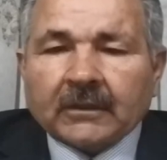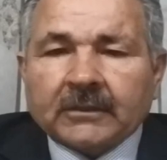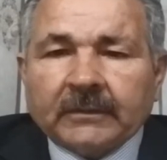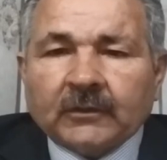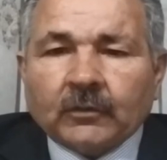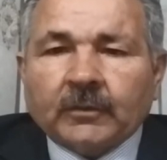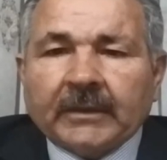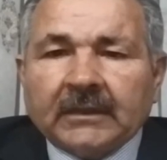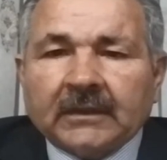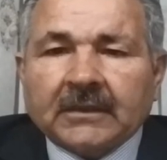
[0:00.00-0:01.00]
haşmet
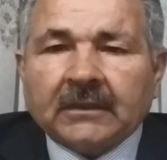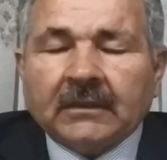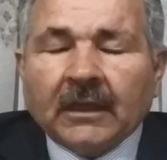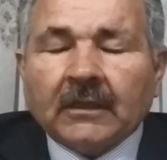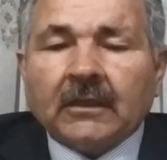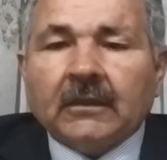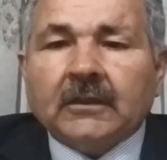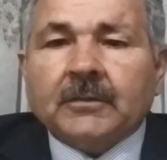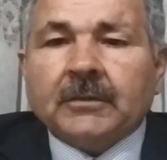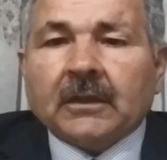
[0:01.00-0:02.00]
rubiyet için
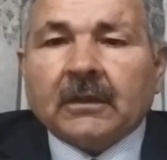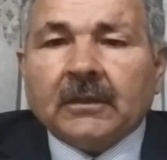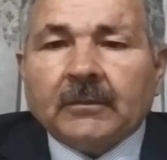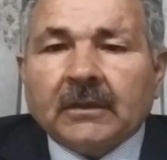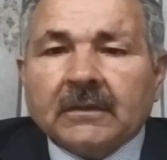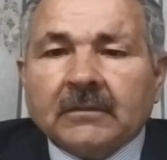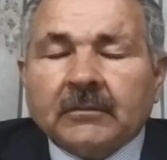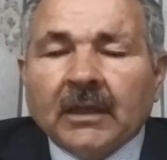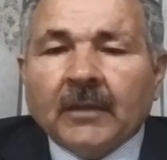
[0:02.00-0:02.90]
Geniş bir alem lazım.